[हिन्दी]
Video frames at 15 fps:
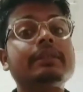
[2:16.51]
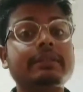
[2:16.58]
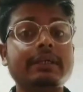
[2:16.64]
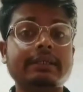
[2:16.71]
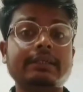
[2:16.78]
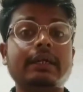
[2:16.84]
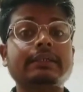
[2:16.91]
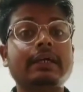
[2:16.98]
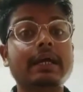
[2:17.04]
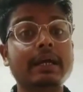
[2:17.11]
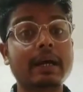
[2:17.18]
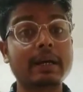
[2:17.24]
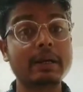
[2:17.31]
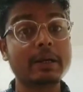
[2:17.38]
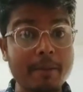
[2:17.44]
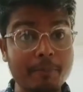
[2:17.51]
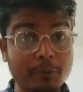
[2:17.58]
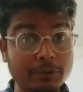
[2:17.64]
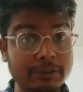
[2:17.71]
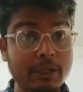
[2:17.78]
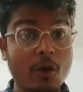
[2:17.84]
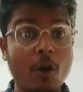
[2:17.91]
दे दिया जाएगा आप
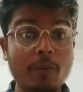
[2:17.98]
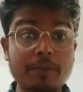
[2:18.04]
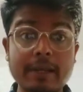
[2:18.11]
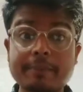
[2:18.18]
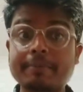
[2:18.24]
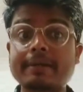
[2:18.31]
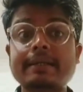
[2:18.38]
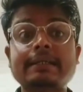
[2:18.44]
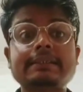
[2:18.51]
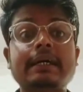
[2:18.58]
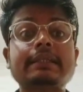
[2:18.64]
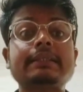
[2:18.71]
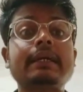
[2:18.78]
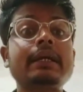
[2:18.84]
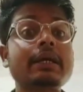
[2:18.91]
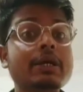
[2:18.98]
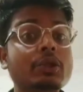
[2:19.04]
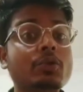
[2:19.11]
मुझसे ऑफलाइन पढ़ना चाहते हैं